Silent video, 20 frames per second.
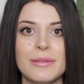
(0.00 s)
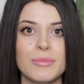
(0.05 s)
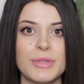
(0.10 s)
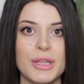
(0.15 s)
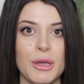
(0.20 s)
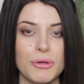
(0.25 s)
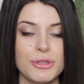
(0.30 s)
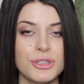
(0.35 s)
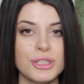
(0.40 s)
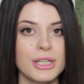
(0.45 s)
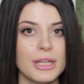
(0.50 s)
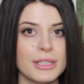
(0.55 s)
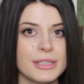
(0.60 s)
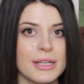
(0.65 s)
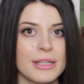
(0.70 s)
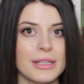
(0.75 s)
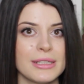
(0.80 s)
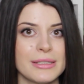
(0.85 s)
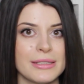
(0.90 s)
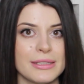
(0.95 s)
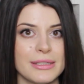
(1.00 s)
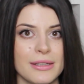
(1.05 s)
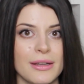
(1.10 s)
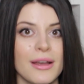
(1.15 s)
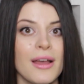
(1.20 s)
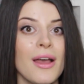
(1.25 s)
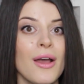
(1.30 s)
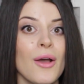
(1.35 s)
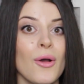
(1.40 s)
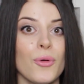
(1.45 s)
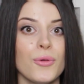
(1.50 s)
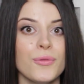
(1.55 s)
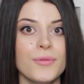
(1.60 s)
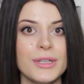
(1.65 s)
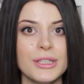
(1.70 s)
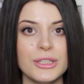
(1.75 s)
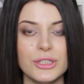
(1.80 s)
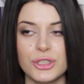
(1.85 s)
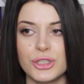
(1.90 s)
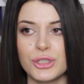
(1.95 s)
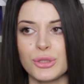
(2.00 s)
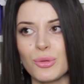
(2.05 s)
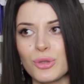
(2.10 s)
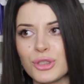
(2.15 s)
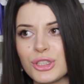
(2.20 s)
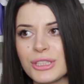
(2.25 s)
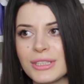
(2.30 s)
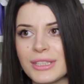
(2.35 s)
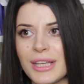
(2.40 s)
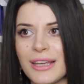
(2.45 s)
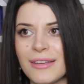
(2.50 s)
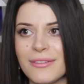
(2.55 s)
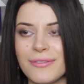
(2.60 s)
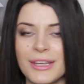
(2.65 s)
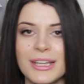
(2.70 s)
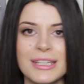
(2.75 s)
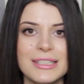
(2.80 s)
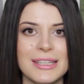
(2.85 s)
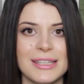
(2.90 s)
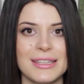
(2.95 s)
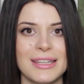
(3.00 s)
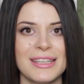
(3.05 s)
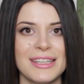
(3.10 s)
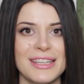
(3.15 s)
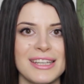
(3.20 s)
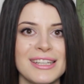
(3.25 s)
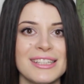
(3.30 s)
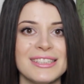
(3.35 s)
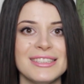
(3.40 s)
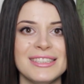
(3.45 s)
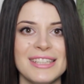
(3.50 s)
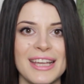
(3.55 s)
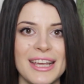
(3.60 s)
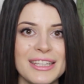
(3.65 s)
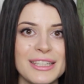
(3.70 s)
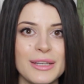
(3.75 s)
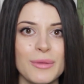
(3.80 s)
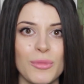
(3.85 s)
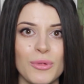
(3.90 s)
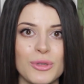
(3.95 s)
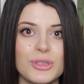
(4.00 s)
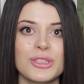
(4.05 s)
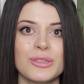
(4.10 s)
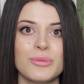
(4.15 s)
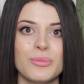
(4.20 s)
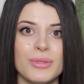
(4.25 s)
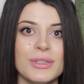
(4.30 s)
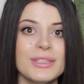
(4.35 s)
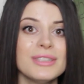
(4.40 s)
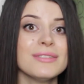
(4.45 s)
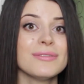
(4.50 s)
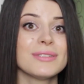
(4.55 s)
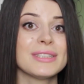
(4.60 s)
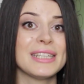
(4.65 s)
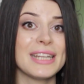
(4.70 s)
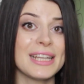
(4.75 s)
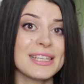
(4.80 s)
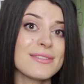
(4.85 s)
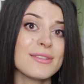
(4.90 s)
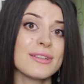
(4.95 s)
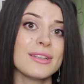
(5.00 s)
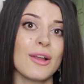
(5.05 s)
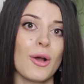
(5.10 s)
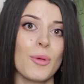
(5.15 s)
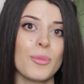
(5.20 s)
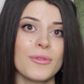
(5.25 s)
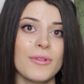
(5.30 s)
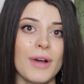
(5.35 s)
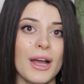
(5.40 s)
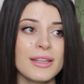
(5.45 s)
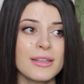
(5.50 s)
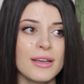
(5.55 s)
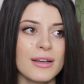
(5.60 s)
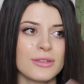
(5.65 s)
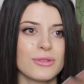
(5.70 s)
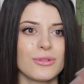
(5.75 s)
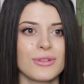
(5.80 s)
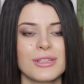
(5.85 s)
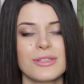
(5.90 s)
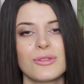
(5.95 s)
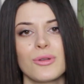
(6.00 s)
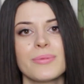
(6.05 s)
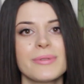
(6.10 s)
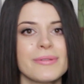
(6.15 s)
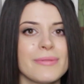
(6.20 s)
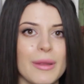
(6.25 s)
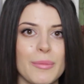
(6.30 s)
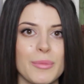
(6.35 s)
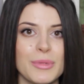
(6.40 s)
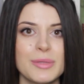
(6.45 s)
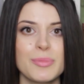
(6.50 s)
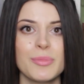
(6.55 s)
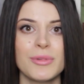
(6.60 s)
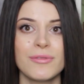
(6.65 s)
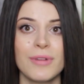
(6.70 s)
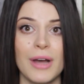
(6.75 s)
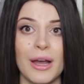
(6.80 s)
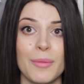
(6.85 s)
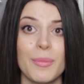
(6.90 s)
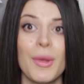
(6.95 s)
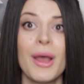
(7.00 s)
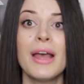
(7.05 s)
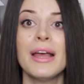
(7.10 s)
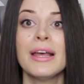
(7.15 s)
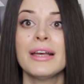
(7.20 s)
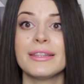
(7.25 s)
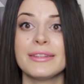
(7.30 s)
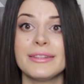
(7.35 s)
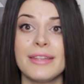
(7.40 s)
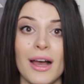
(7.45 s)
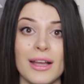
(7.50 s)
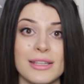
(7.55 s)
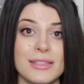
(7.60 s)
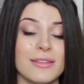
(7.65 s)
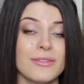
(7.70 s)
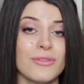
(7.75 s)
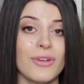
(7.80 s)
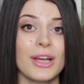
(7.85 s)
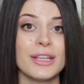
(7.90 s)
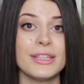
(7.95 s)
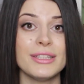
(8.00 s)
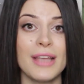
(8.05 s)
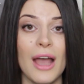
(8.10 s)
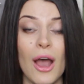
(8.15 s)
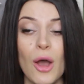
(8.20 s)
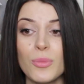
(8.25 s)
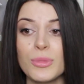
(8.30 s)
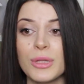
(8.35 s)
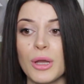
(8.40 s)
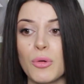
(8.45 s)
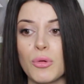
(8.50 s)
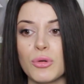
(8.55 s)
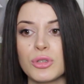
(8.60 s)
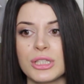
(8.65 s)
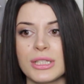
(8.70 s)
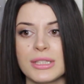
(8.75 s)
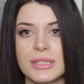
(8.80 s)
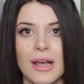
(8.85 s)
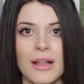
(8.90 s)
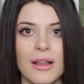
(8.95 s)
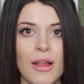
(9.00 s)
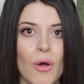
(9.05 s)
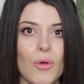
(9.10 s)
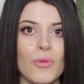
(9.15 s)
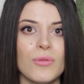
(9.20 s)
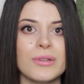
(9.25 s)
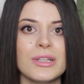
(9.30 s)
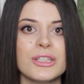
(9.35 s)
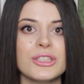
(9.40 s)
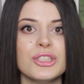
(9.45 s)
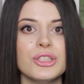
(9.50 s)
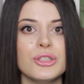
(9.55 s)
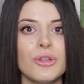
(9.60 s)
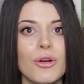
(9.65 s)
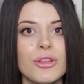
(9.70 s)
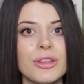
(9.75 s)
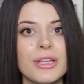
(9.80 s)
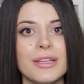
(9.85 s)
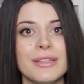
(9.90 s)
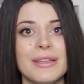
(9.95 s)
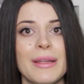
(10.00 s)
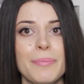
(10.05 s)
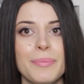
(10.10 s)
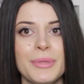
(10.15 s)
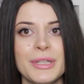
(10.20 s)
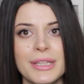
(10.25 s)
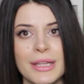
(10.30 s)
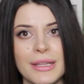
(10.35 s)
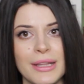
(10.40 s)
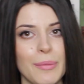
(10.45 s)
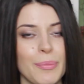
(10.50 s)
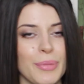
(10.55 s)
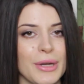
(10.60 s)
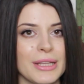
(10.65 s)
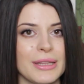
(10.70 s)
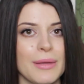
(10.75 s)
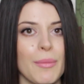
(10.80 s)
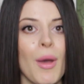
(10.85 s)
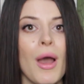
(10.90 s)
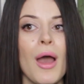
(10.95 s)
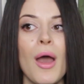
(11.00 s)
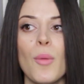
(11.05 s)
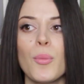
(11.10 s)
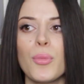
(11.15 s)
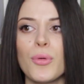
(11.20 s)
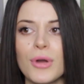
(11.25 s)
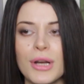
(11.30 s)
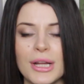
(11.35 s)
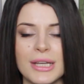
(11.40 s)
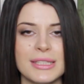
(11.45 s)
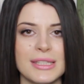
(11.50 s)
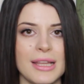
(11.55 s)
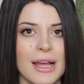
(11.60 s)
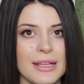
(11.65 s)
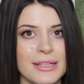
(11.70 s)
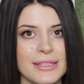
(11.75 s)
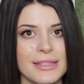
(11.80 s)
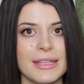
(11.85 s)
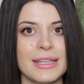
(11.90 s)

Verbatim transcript: и мне очень хотелось увидеть, что же за за эффект за такие деньги может быть в средстве для умывания, которое, собственно, мы смываем. Да, за два дня у меня кожа стала увлажненной, напитанной, при этом поры остались